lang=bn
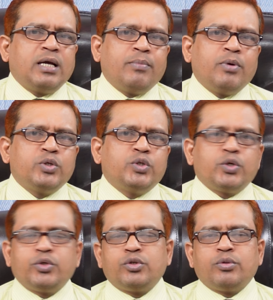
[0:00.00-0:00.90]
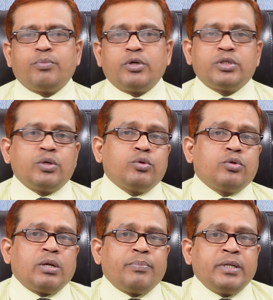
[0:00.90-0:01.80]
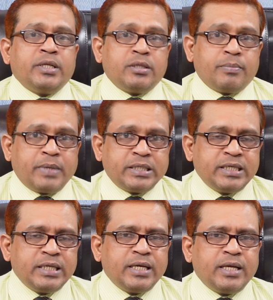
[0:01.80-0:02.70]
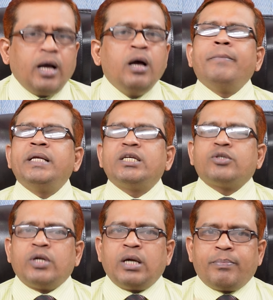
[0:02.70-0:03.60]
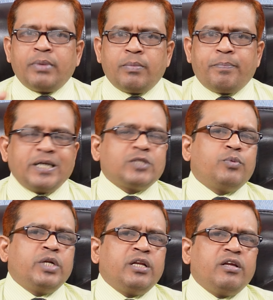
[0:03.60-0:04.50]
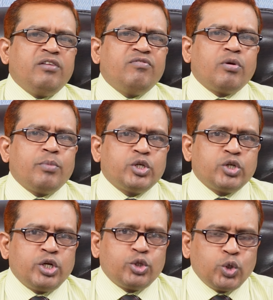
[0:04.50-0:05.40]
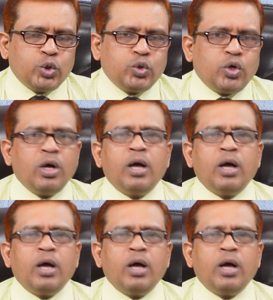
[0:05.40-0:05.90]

এবং ছোট ছোট প্রশ্নের উত্তর আপনি দিতে পারছেন কিনা বিশেষ করে আপনার পাসপোর্টের ইনফরমেশনের তথ্য